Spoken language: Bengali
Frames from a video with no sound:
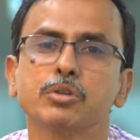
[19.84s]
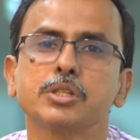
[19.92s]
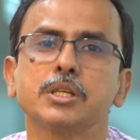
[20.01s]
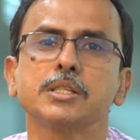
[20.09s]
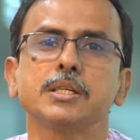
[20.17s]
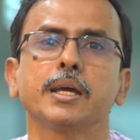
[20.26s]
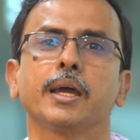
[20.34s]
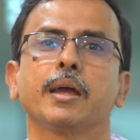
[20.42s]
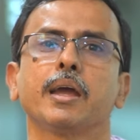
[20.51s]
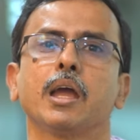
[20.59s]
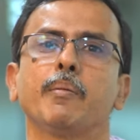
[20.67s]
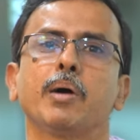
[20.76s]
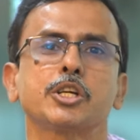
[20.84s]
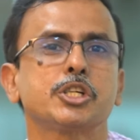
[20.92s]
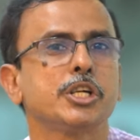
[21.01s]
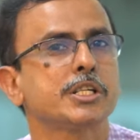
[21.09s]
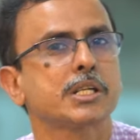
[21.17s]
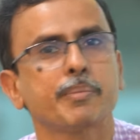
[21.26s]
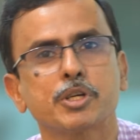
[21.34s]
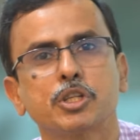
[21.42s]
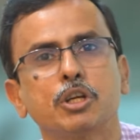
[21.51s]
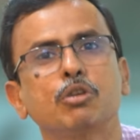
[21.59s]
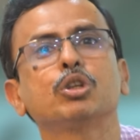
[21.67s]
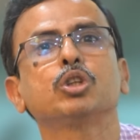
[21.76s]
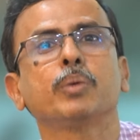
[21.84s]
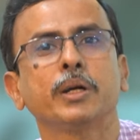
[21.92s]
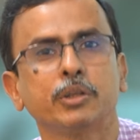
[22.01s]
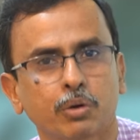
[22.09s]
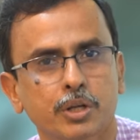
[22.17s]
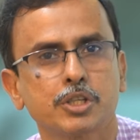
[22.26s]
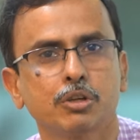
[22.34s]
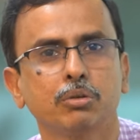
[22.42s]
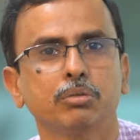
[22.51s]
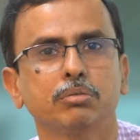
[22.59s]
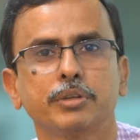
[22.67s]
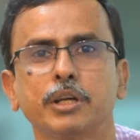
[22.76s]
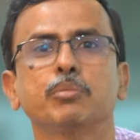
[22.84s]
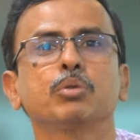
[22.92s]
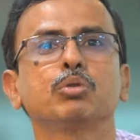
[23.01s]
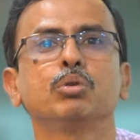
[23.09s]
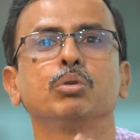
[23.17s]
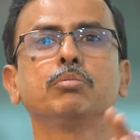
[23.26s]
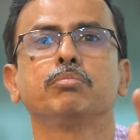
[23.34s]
হচ্ছে যে এবার শীতটা বেশ দীর্ঘ সময় ধরে ছিল ঠিকমতো